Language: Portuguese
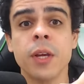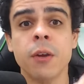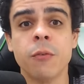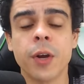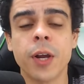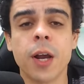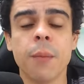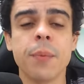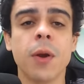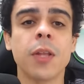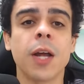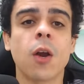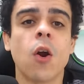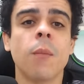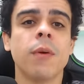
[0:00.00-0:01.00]
foi campeão
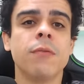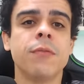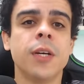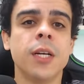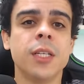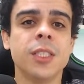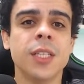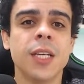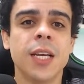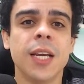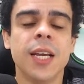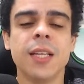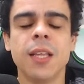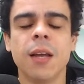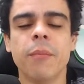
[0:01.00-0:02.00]
da Copa Verde
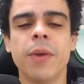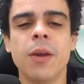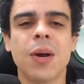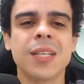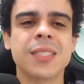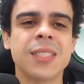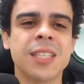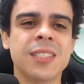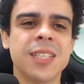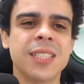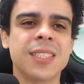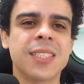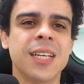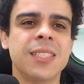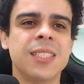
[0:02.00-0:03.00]
e também o acesso da
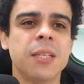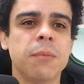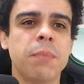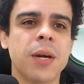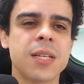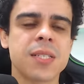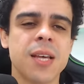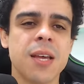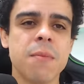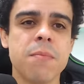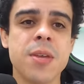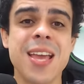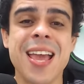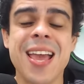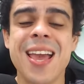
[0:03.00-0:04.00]
Série C para a Série B.